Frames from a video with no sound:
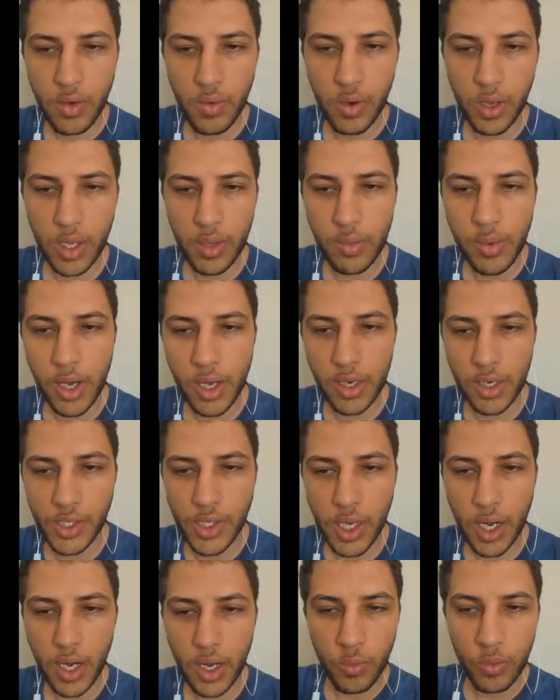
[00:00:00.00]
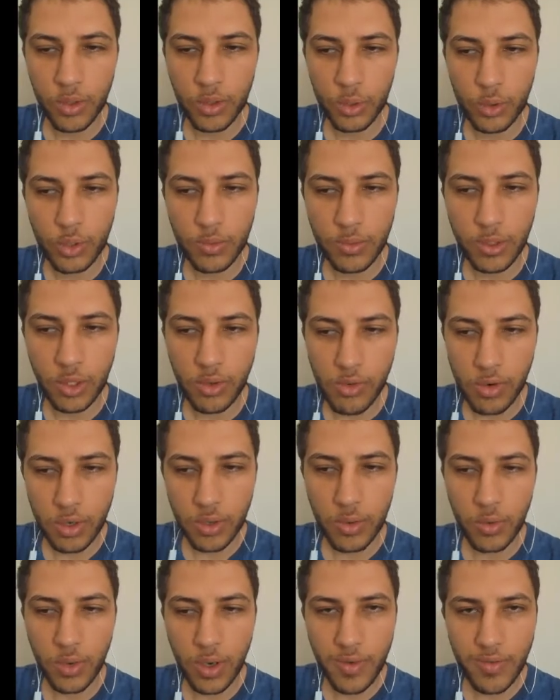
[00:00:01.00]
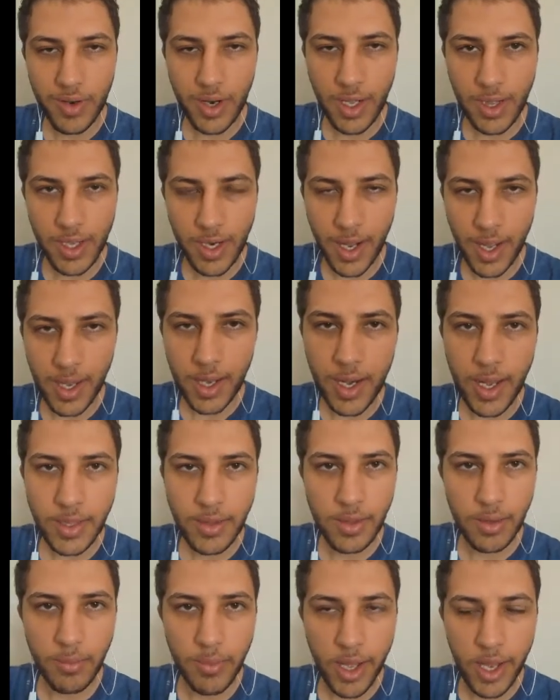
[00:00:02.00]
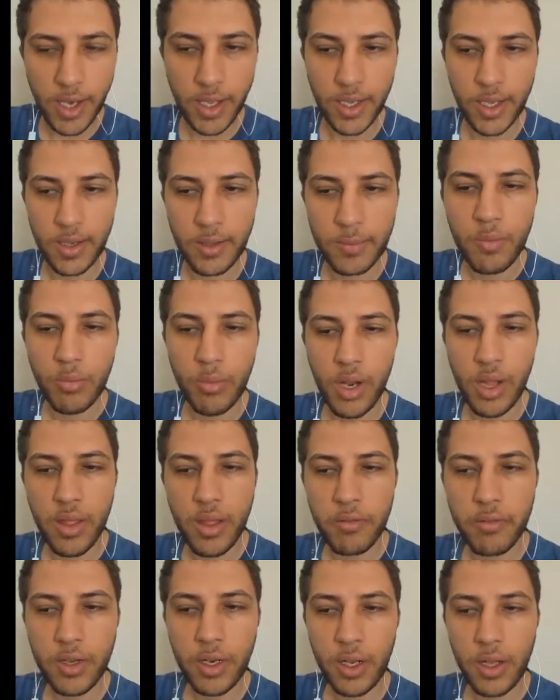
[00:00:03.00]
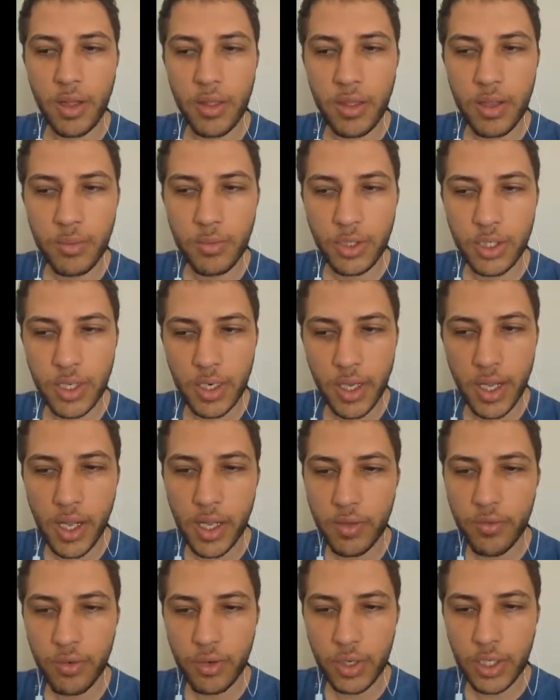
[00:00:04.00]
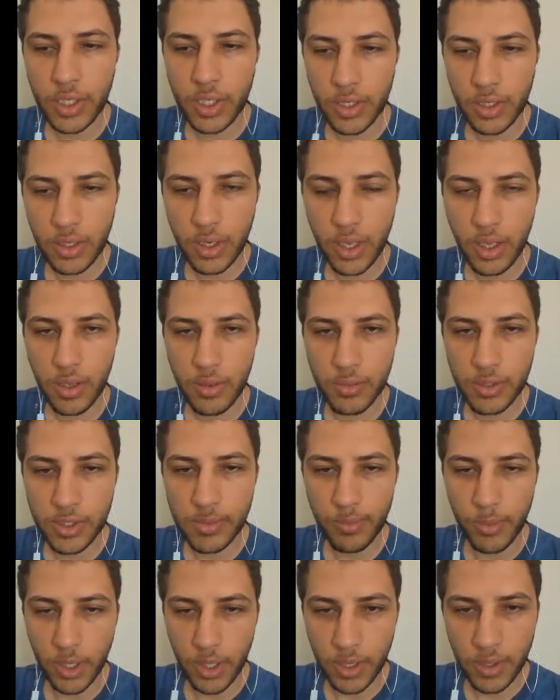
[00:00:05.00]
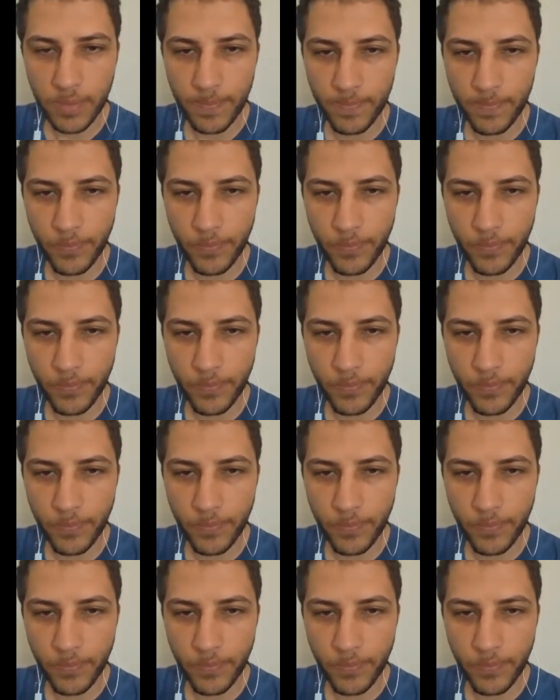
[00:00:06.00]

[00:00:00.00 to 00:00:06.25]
وكبار رجال ونجوم الروك وأفراد العائلات المالكة بالإضافة إلى الكثير من شركات فورشن 500